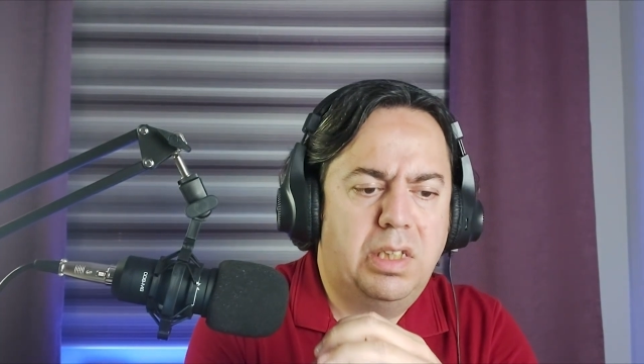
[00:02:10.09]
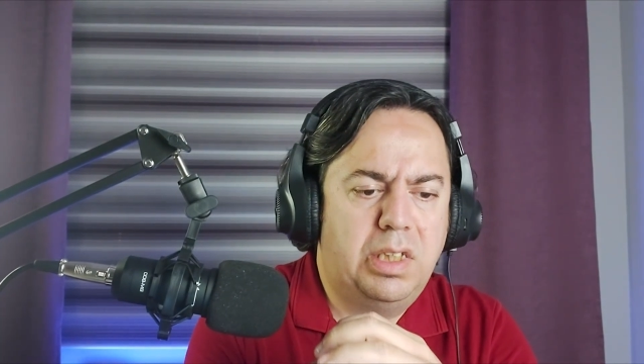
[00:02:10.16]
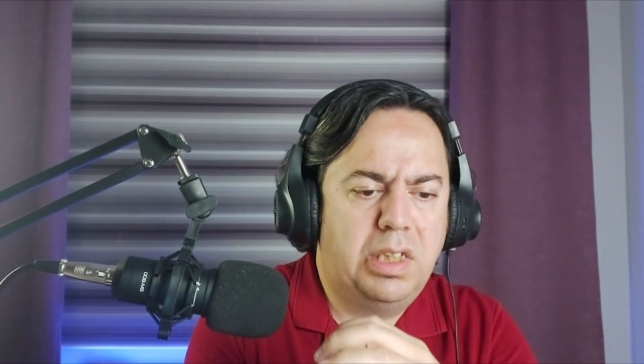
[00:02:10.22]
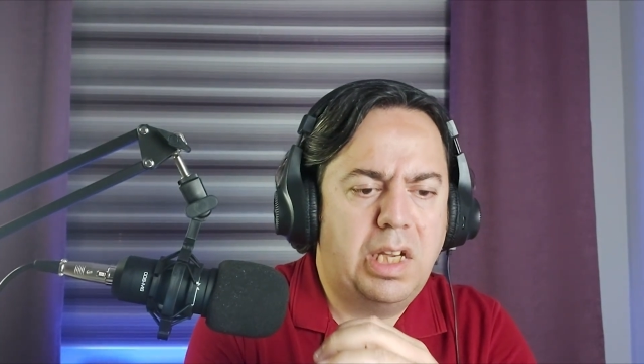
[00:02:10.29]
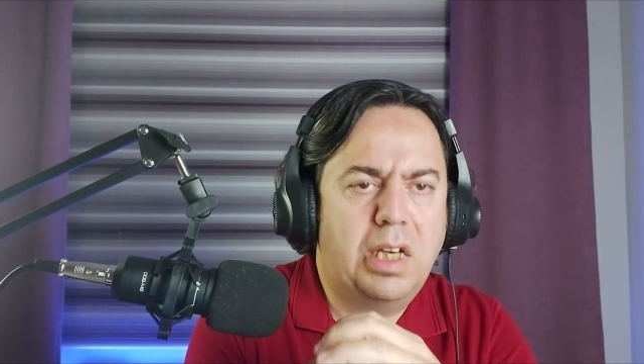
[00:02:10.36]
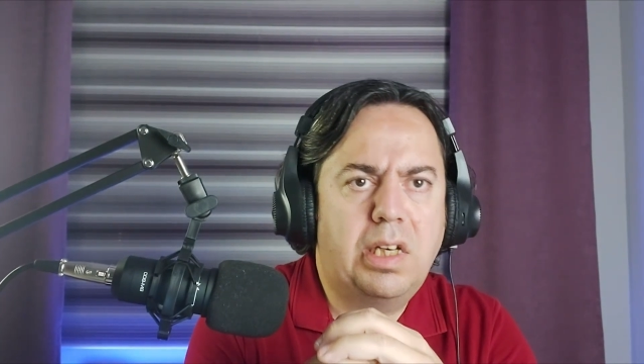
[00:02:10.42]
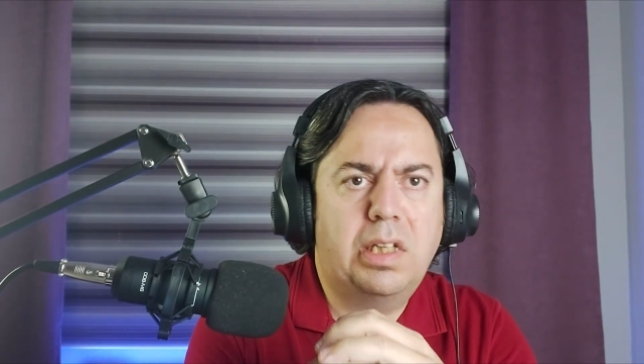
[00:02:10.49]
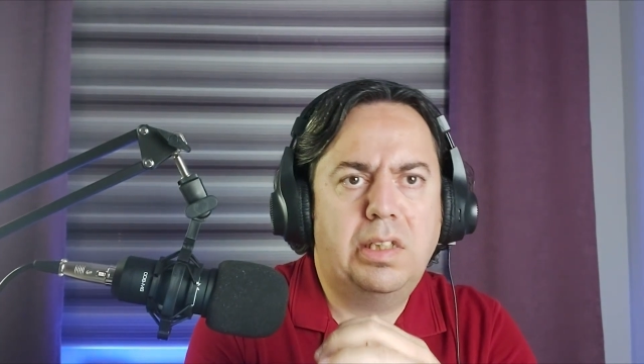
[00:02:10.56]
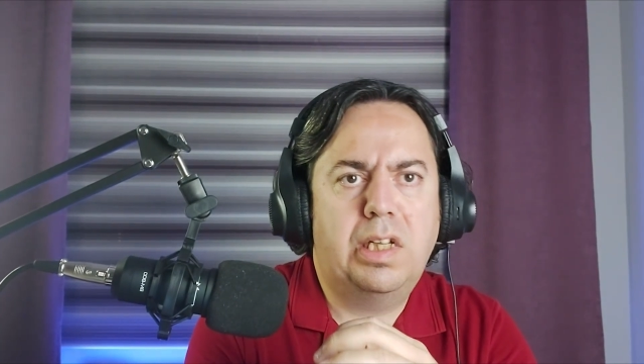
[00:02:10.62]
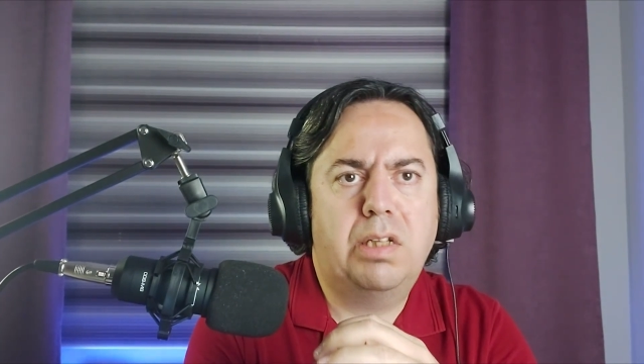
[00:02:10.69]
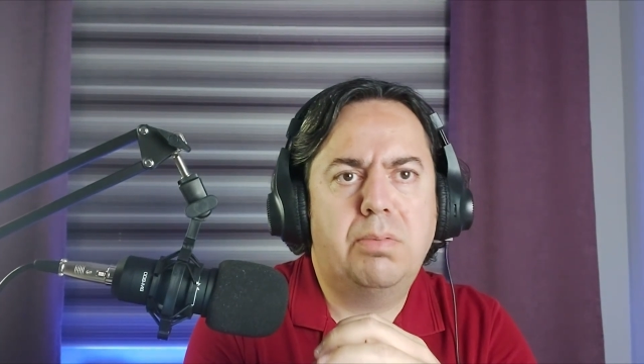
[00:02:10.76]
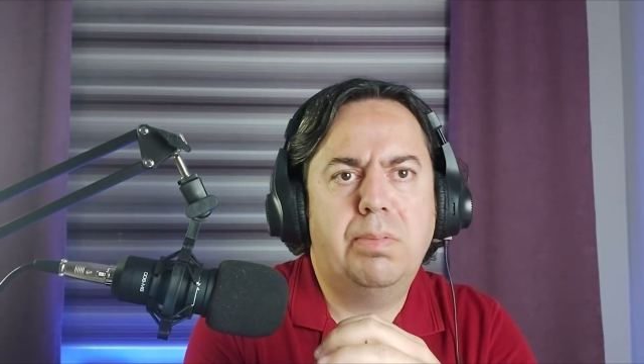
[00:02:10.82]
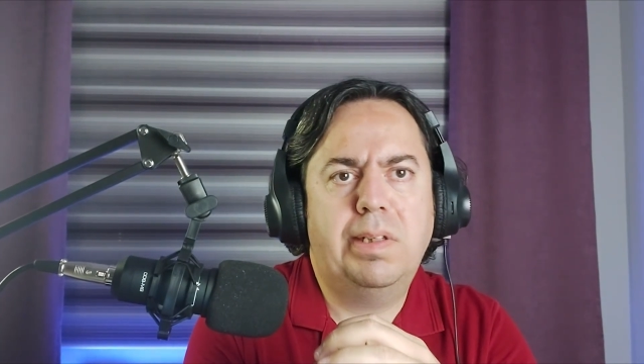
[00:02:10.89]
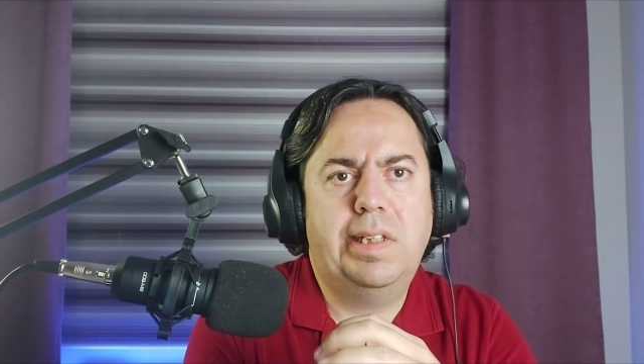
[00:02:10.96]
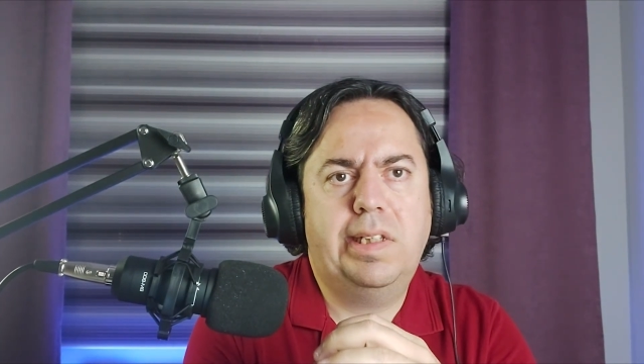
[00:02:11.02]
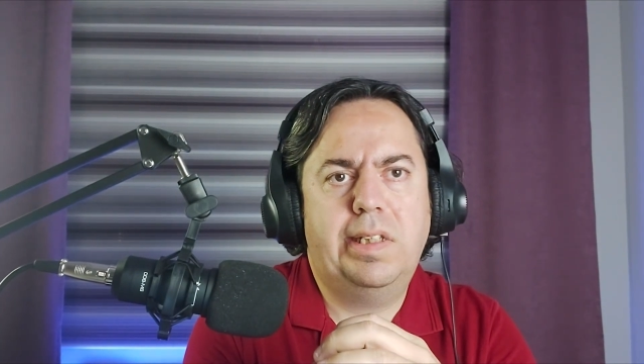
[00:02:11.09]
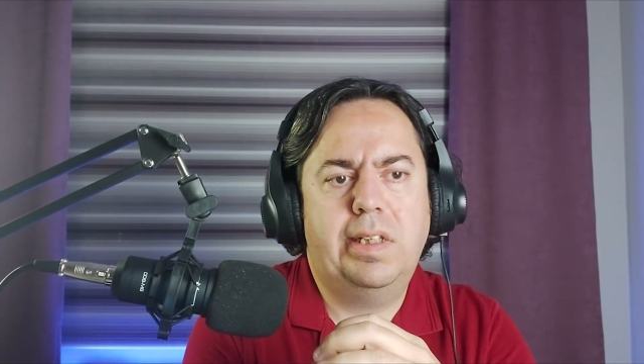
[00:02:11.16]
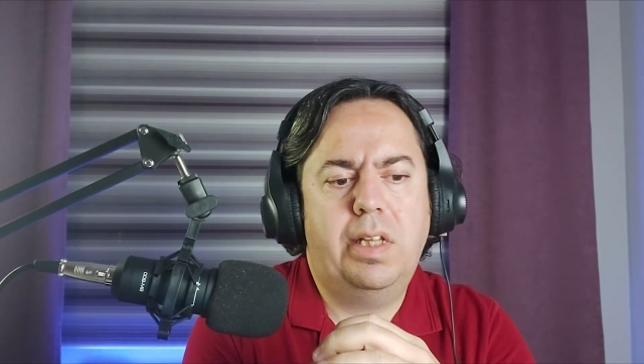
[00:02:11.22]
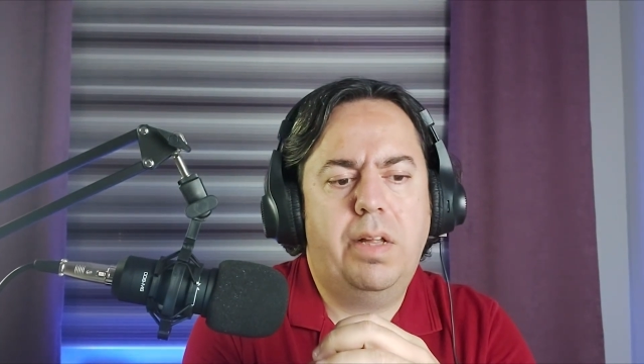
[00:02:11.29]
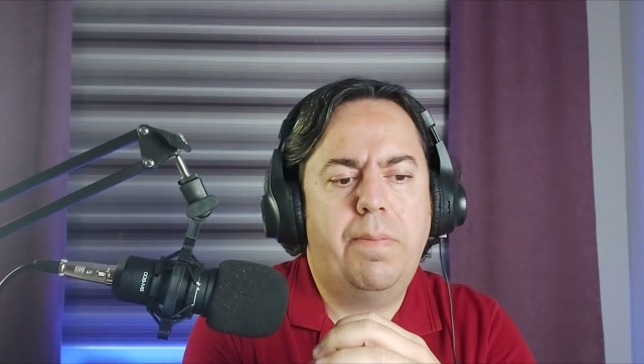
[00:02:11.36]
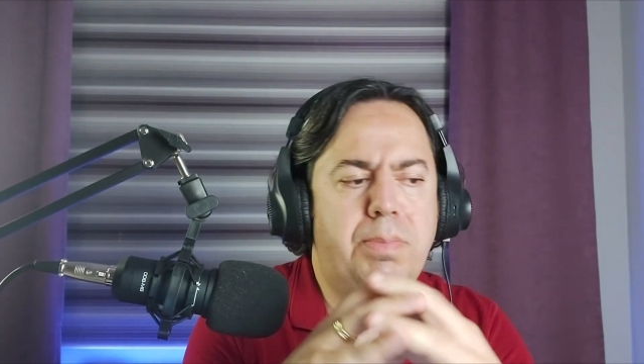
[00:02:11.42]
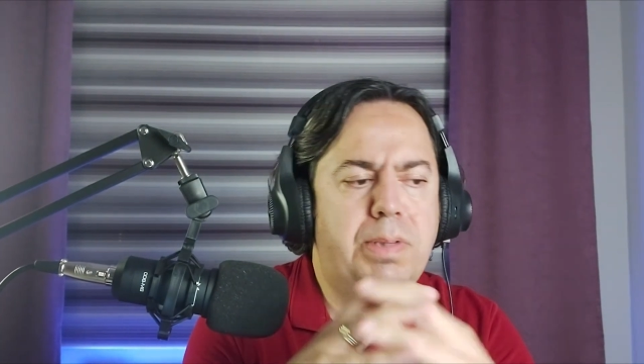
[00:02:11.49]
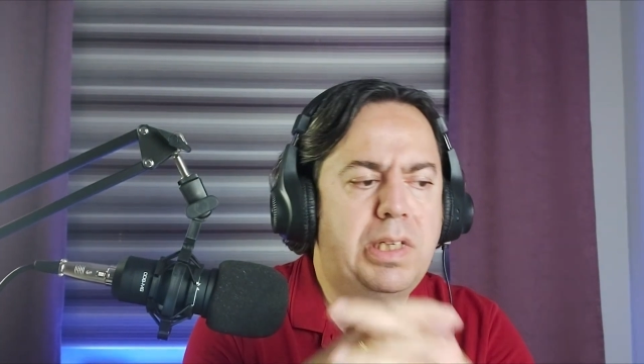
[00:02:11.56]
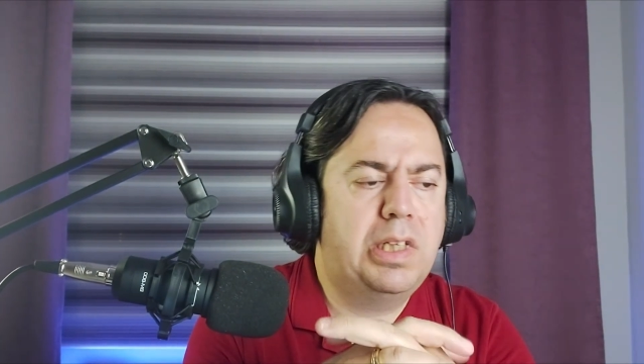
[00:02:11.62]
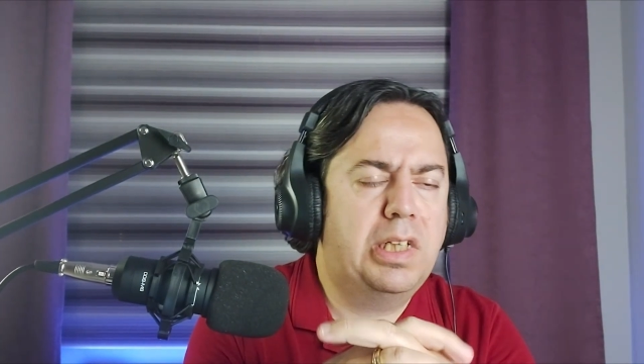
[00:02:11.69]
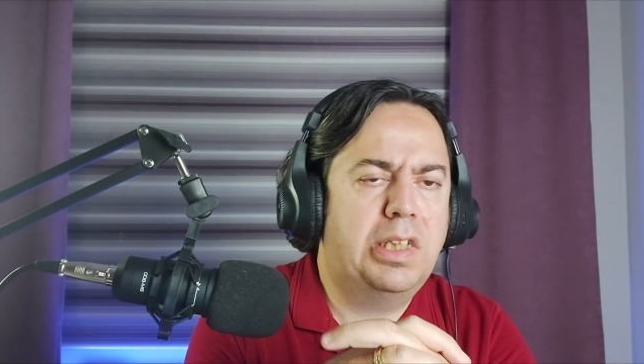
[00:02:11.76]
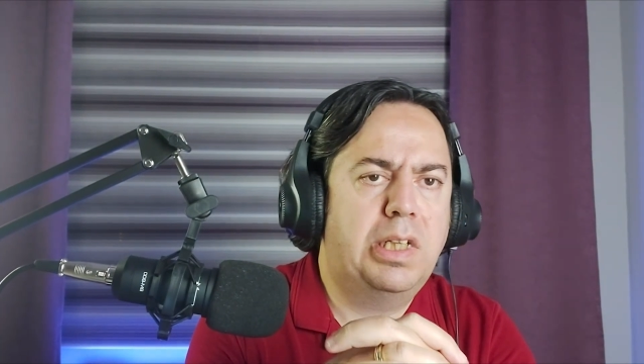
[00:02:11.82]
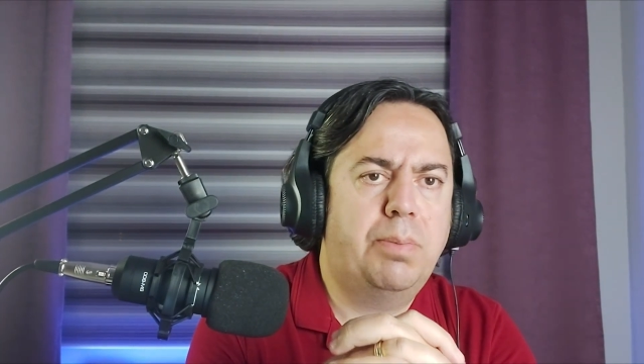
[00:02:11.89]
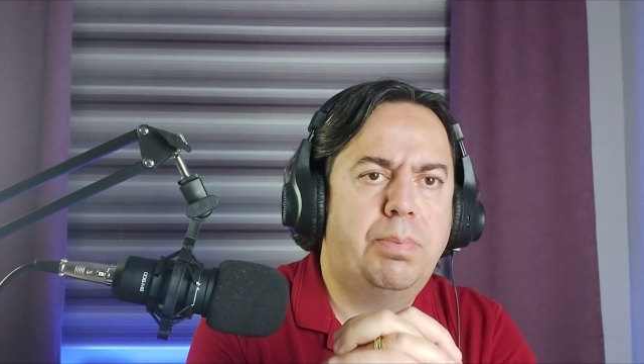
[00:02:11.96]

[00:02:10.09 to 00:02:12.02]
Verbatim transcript: yakalanması Amerika'da